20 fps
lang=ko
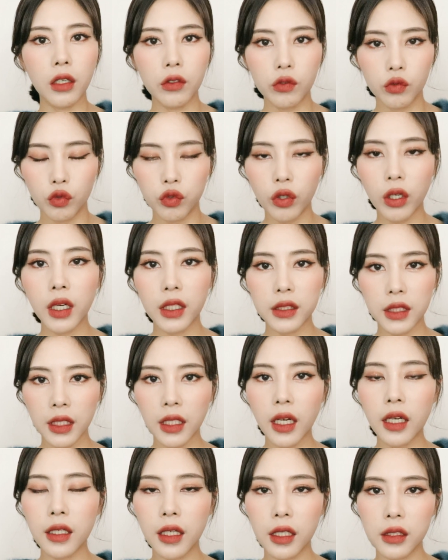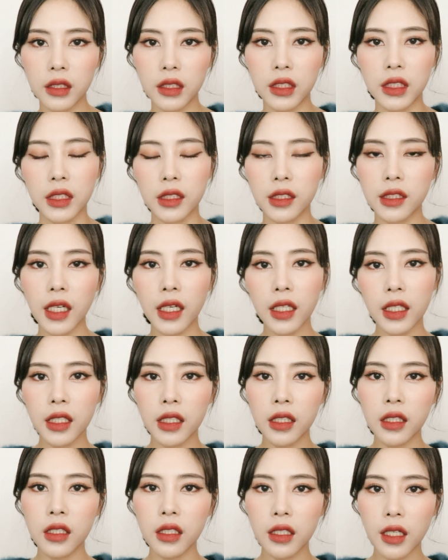딱 우리가 생각하는
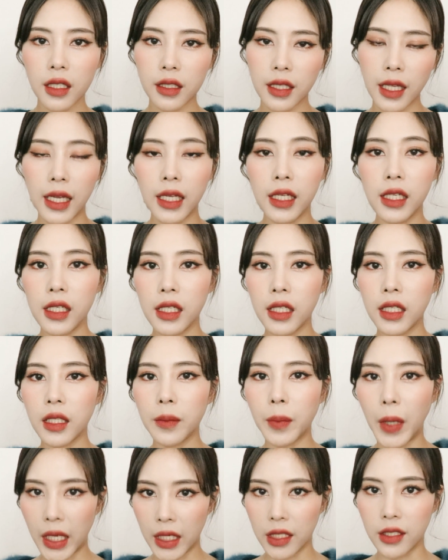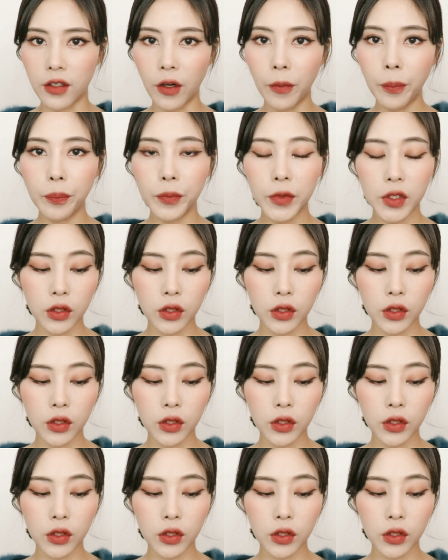직장인들의 데일리 메이크업?